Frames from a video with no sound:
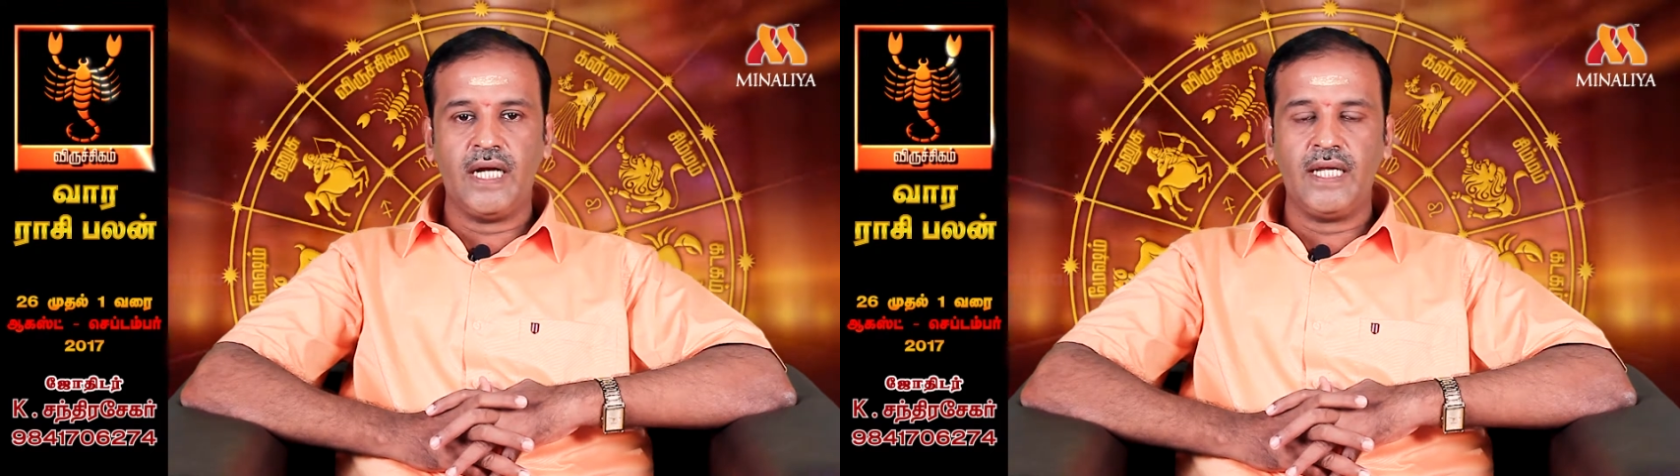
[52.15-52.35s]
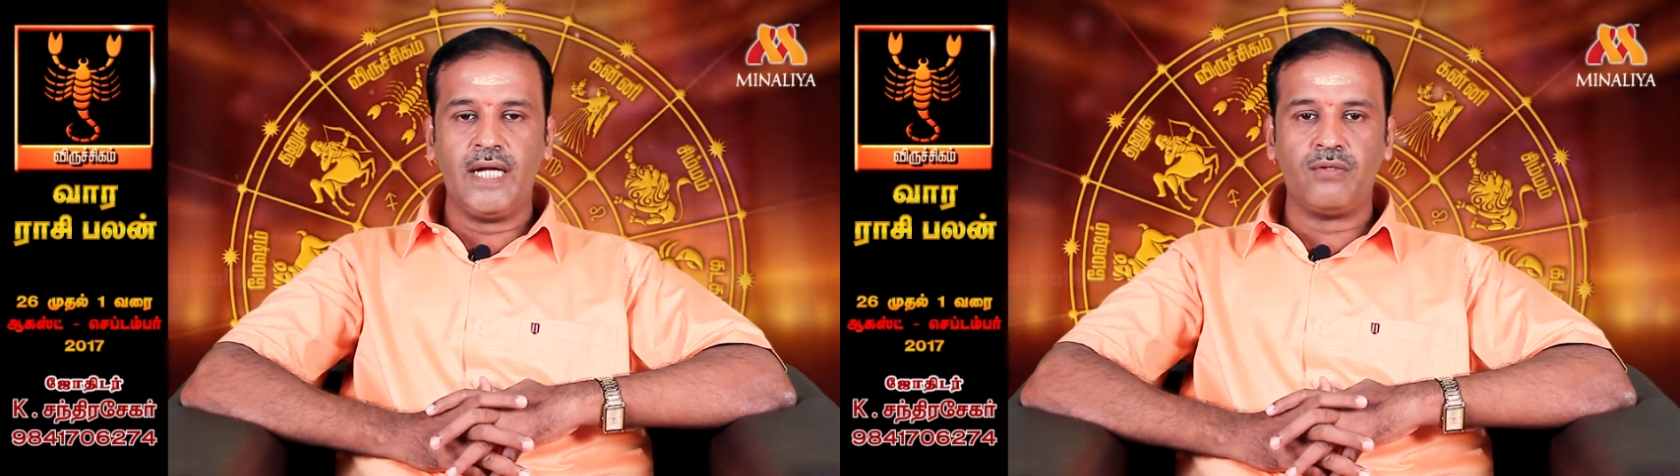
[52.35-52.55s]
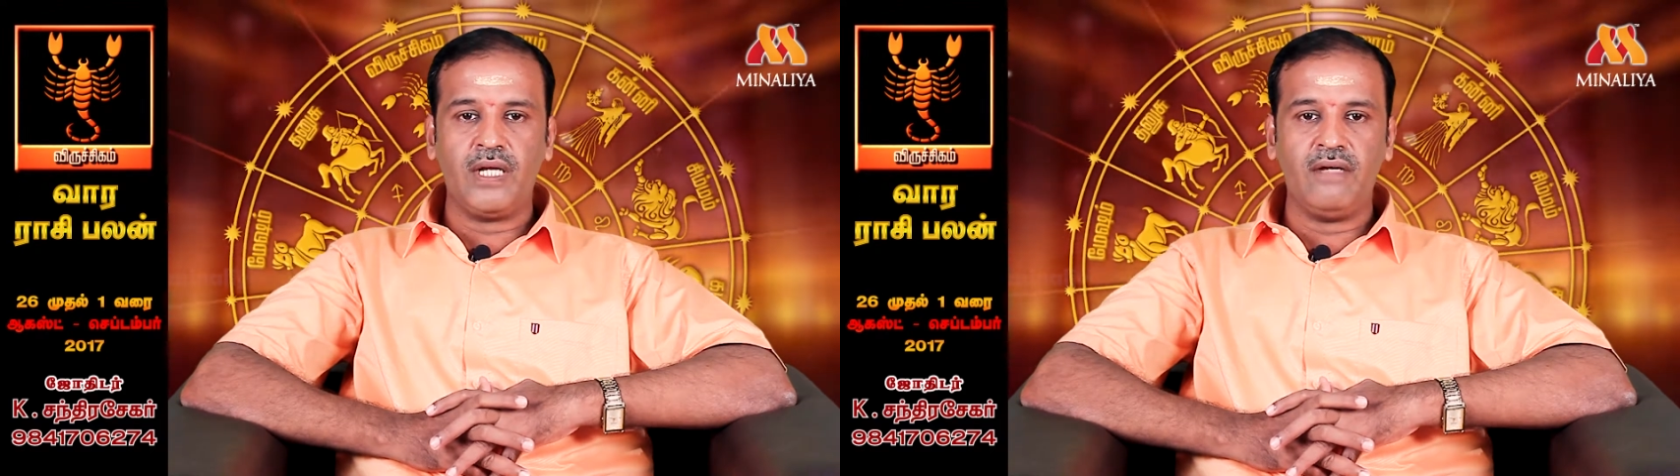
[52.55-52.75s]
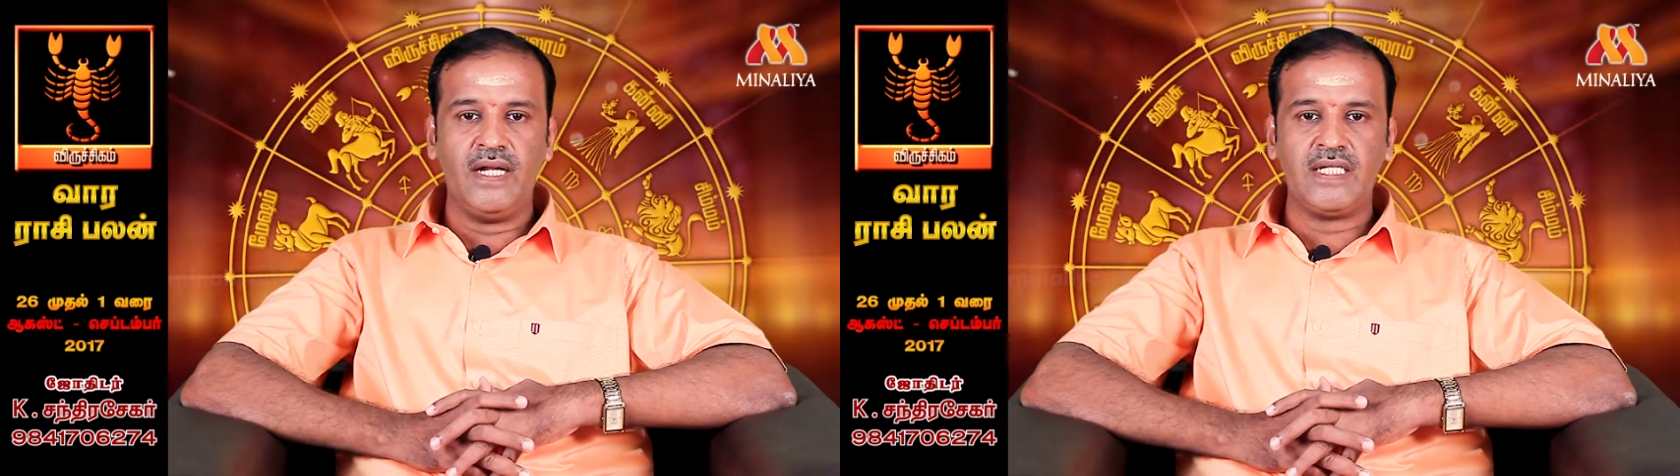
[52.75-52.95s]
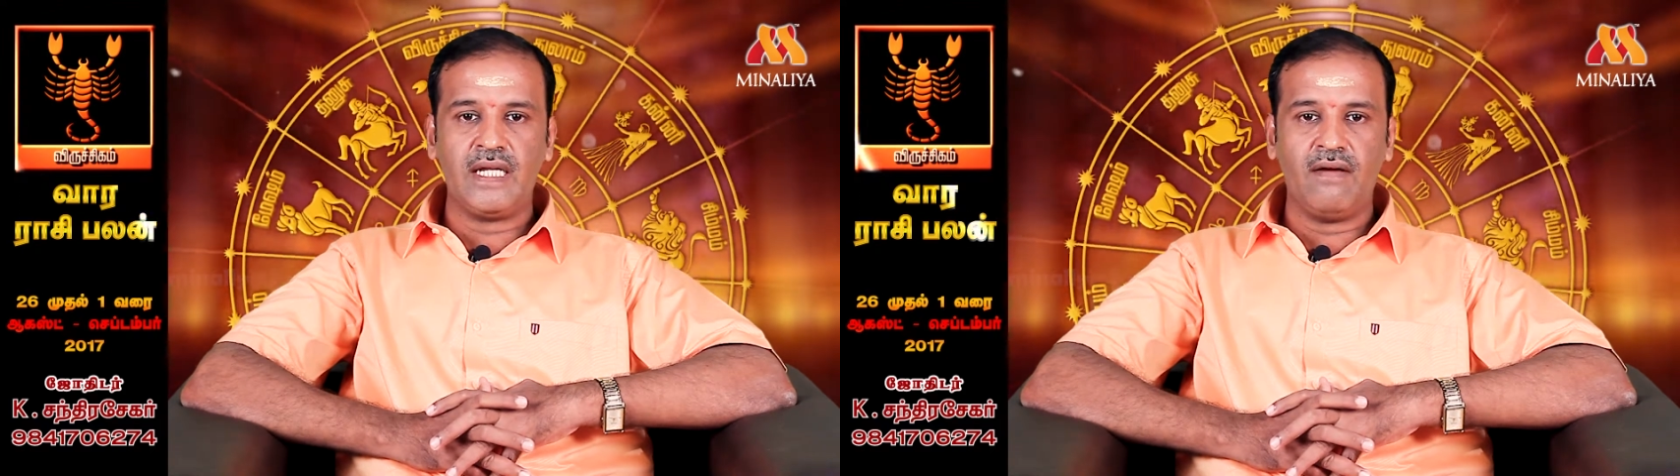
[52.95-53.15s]
தனியார் துறையில் வேலை
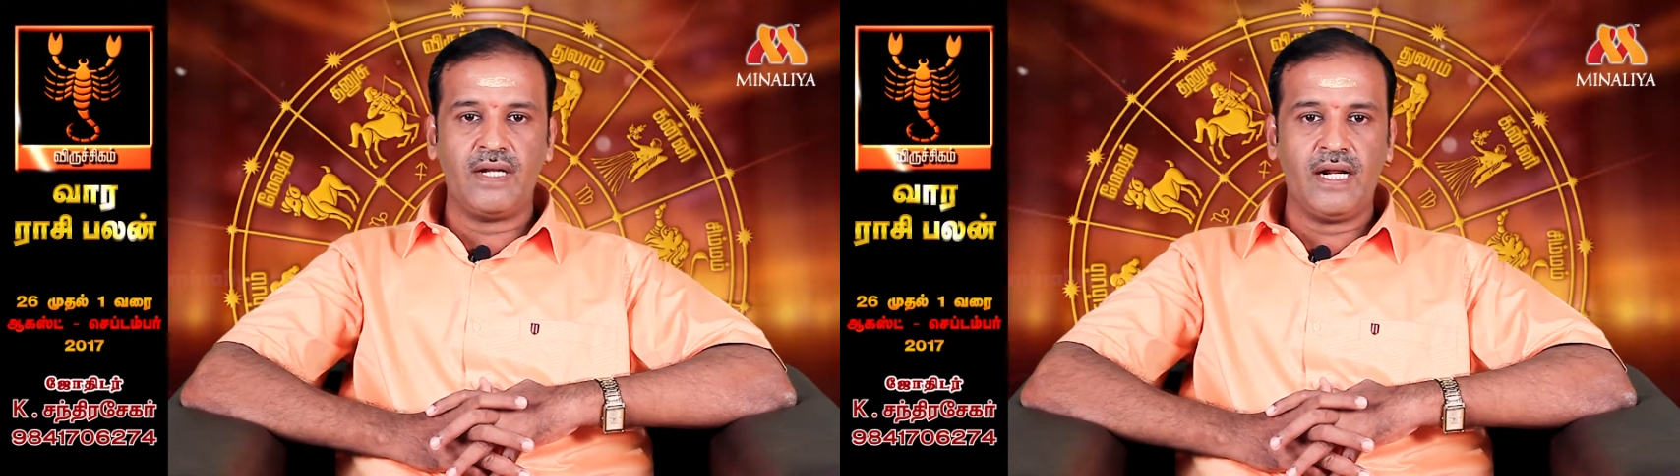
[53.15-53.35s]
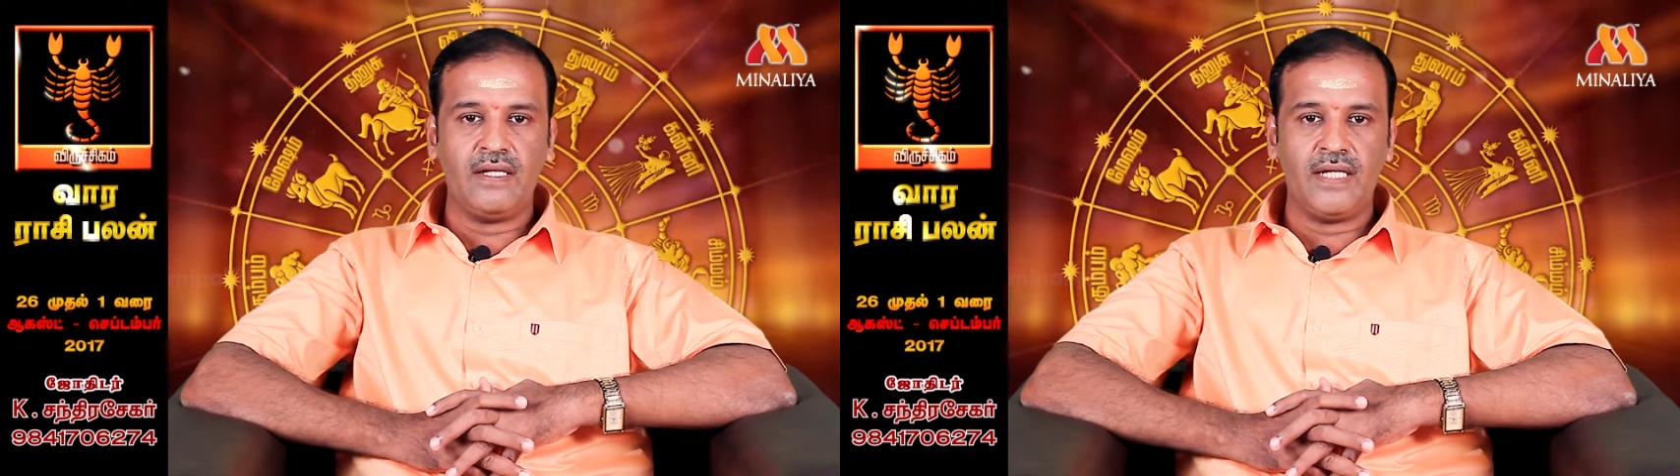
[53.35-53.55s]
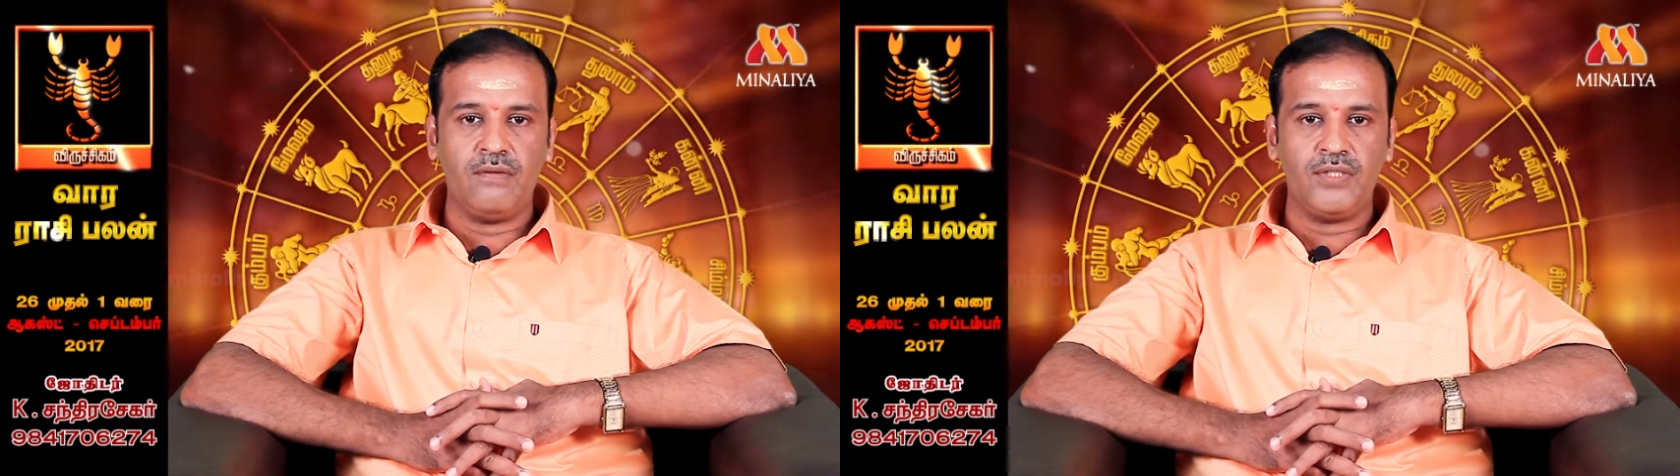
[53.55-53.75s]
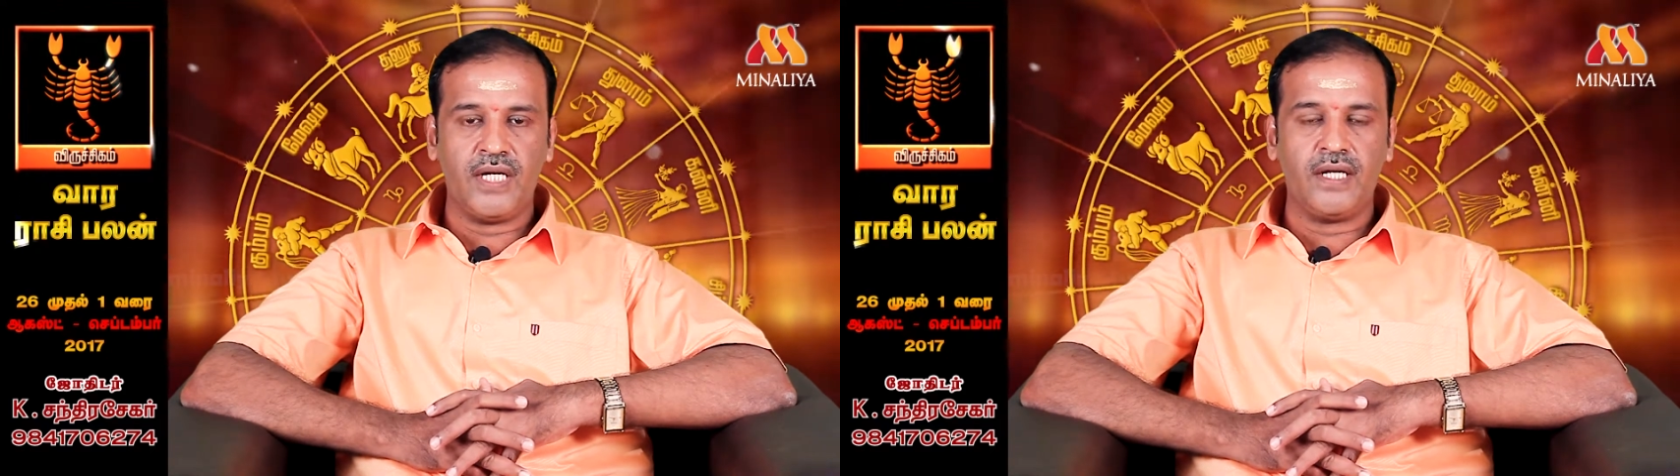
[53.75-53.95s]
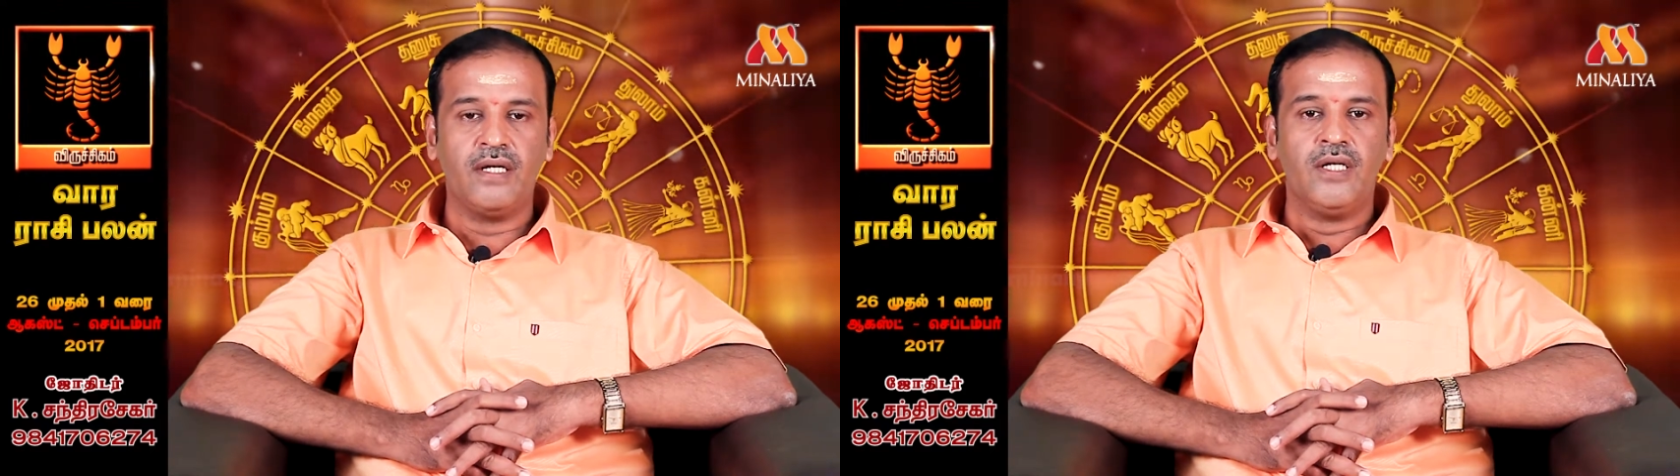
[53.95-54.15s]
செய்கிறவங்களா இருந்தாலும் சரி